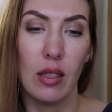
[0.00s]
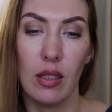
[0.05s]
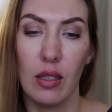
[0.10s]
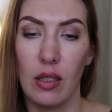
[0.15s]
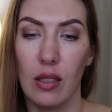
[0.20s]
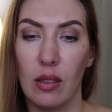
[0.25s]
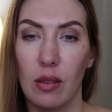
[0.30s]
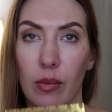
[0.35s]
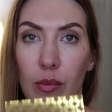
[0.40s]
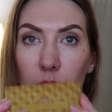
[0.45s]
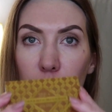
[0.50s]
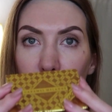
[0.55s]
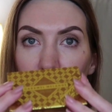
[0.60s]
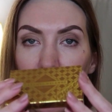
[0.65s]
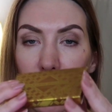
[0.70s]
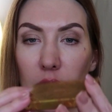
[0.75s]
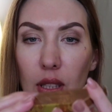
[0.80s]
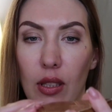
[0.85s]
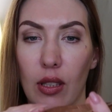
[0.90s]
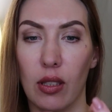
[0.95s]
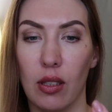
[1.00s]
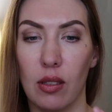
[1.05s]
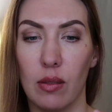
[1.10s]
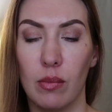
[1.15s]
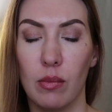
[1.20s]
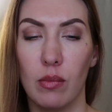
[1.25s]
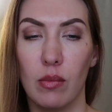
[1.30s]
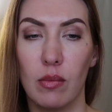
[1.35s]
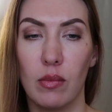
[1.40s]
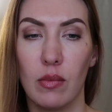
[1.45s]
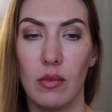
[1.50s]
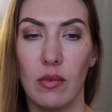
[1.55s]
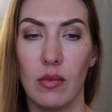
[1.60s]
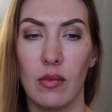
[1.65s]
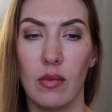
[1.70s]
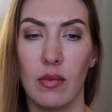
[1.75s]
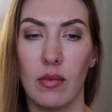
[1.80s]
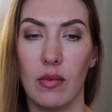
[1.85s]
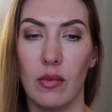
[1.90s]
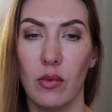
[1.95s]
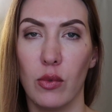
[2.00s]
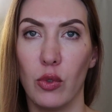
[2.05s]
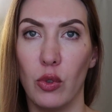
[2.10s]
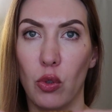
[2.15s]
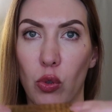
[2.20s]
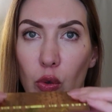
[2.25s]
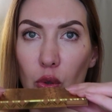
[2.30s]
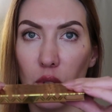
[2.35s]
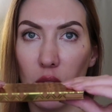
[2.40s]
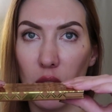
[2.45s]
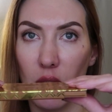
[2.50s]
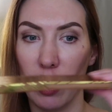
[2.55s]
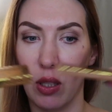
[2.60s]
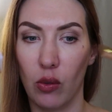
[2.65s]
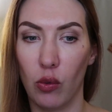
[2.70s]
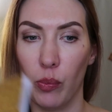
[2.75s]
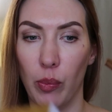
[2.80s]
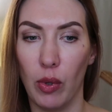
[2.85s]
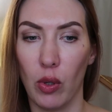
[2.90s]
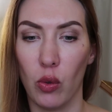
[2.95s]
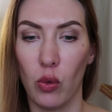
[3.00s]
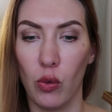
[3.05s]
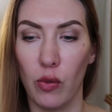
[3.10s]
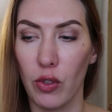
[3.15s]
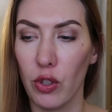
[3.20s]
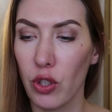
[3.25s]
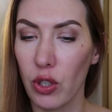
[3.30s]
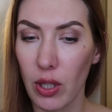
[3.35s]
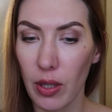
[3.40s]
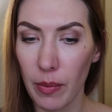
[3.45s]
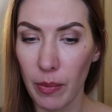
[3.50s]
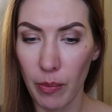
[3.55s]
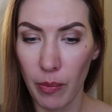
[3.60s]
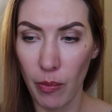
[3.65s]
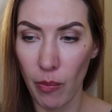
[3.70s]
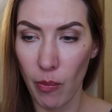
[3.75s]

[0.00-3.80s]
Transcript: А, это у нее такая упаковочка.